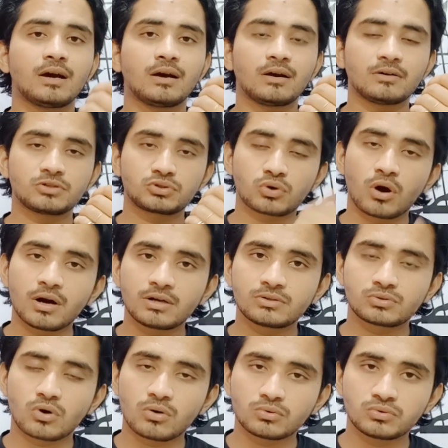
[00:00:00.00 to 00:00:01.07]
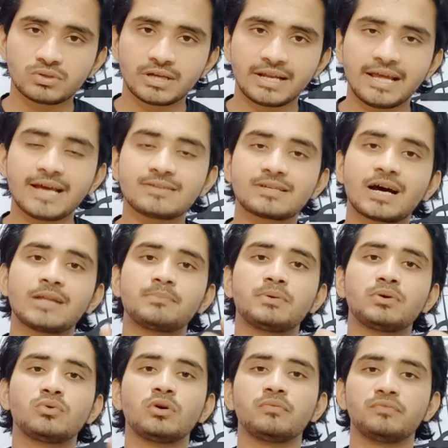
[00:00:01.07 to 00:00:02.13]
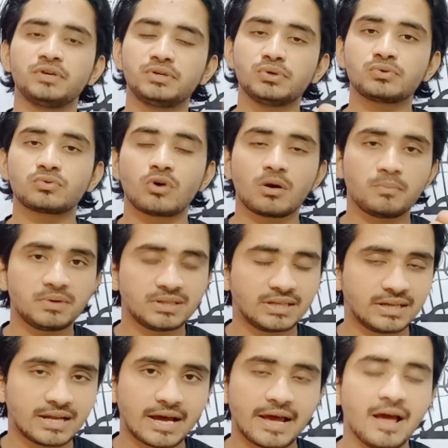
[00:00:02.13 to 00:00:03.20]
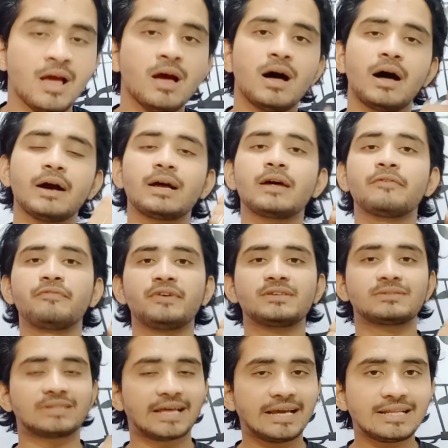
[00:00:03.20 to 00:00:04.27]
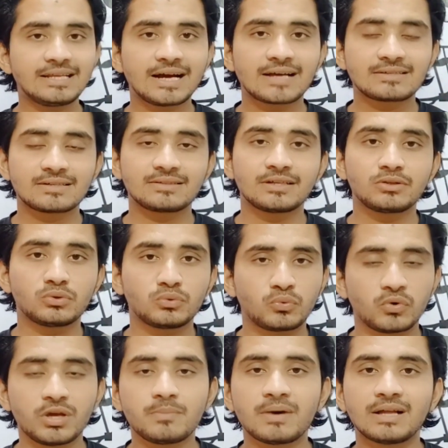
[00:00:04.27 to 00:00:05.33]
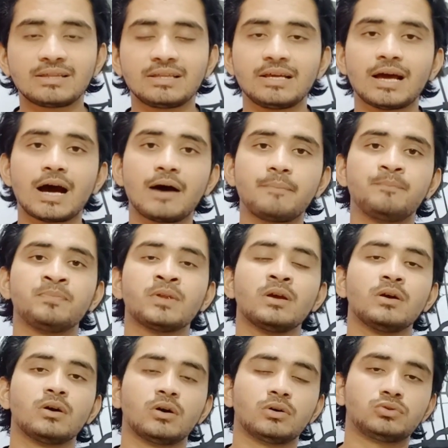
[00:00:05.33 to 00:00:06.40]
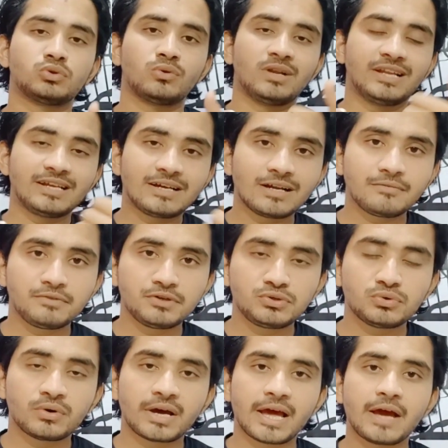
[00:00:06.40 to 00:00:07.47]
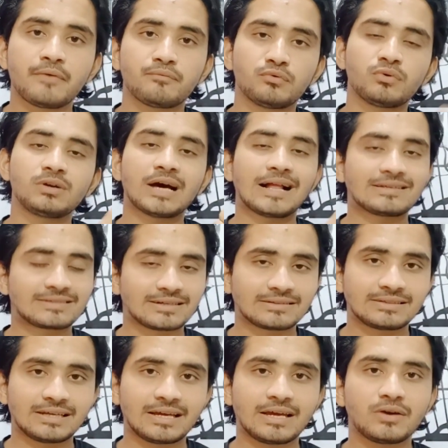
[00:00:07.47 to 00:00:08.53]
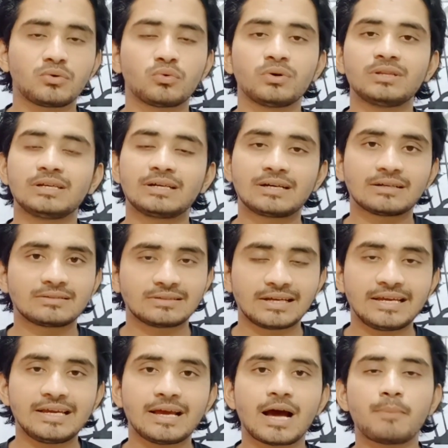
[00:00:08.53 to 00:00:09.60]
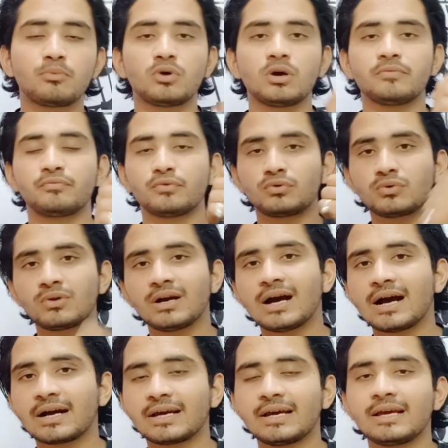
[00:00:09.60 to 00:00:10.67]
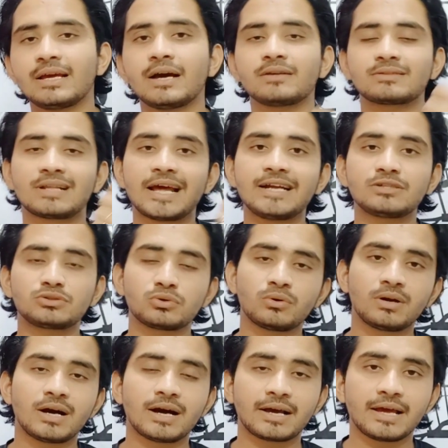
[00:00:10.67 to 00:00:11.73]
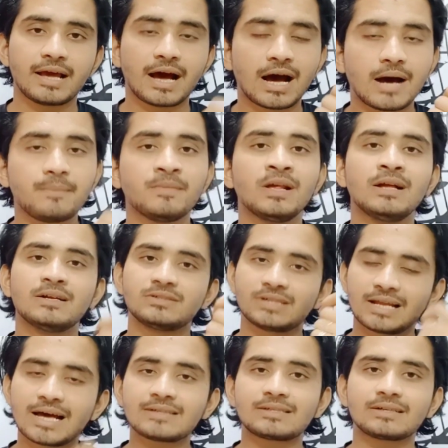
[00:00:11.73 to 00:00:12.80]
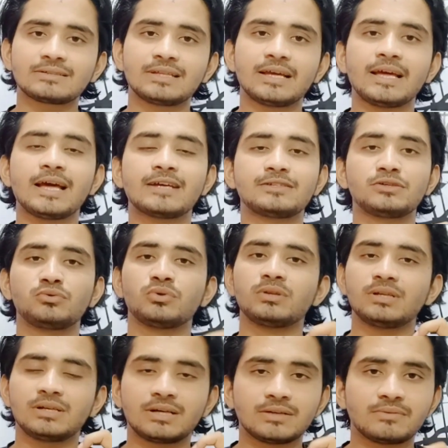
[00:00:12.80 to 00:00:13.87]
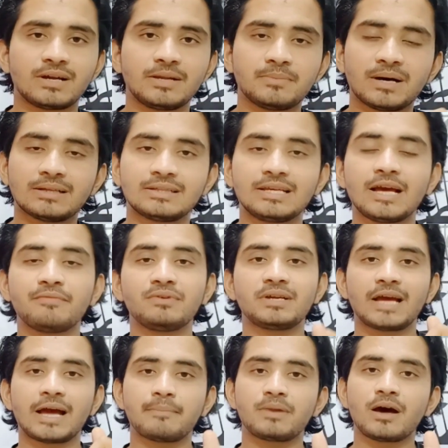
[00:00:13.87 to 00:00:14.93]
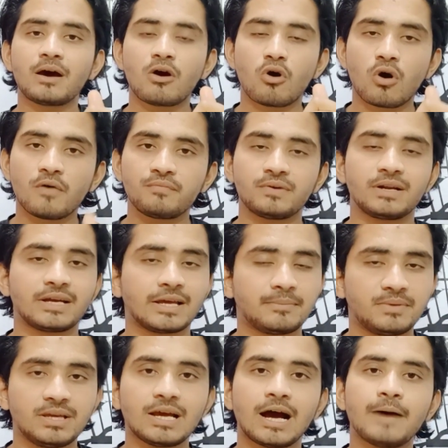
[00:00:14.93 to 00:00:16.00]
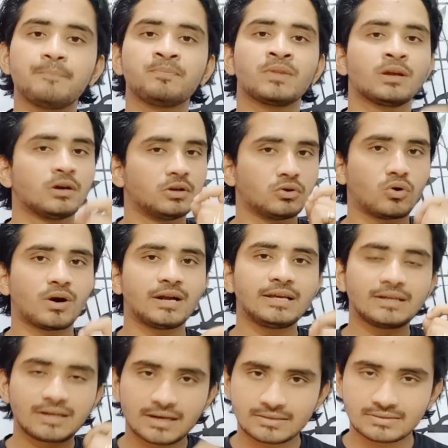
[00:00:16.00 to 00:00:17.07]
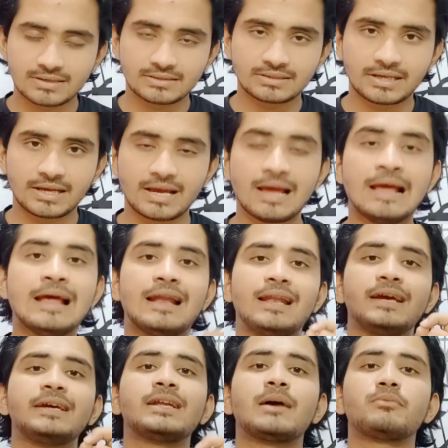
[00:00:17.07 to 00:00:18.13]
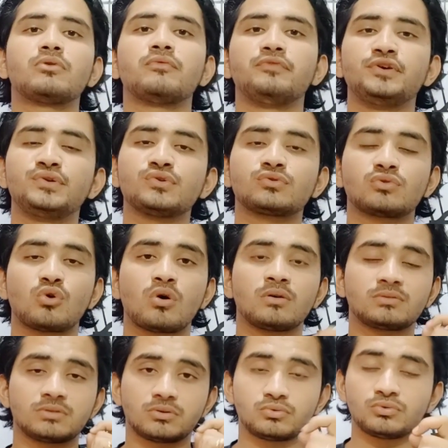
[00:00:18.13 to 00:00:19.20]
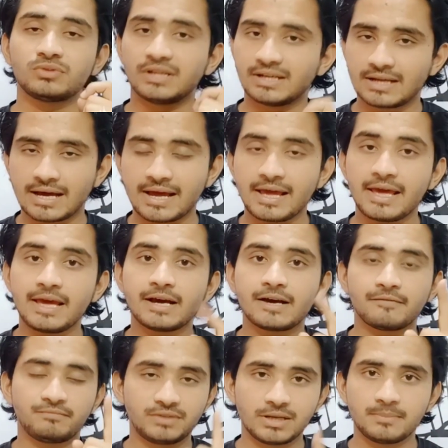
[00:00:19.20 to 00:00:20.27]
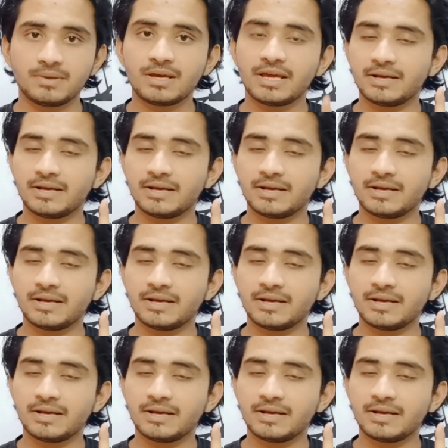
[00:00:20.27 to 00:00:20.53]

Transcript: शॉर्ट सॉन्ग तो देने हैं साथ में कोई वीडियो सॉन्ग भी देना है अगर आप फेस नहीं दिखा सकते तो कोई बात नहीं आप जो लिरिकल वीडियो है वो डाल सकते हैं कोई दिक्कत नहीं है आप कोई फोटो लगा के या स्लाइड शो लगा के आप चला सकते हैं ऐसी कोई दिक्कत वाली बात नहीं या फिर कैमरा ऑफ करके भी आप रिकॉर्डिंग कर सकते हैं लेकिन आपको वीडियो सॉन्ग जरूर देना है एक हफ्ते में एक